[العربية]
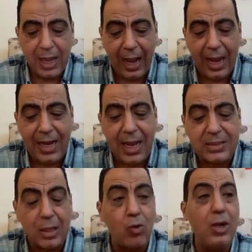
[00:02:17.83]
قال
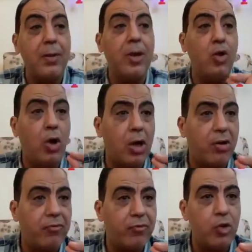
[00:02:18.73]
ليس كل ما
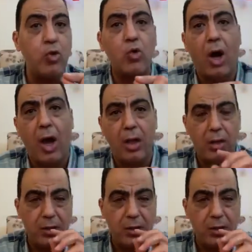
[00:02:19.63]
يعرف يقال